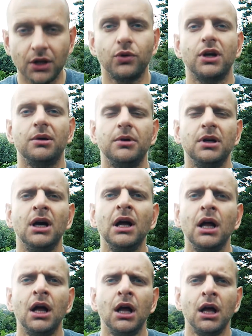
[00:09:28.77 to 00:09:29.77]
planujemy
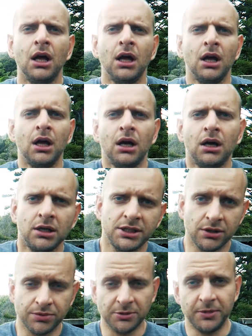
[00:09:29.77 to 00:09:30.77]

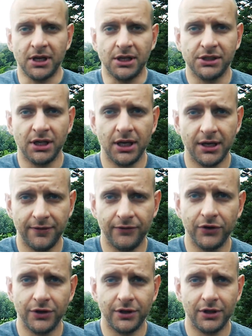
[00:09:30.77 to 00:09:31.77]
się przybierać
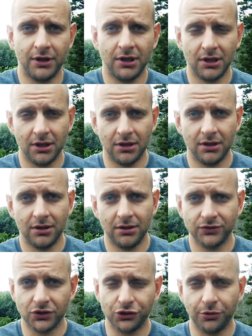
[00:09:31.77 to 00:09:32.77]
w, e,
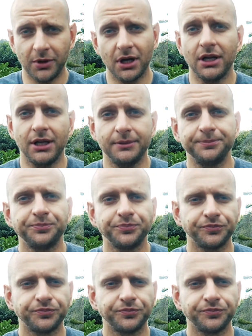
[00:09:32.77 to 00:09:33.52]
w coś do biegania,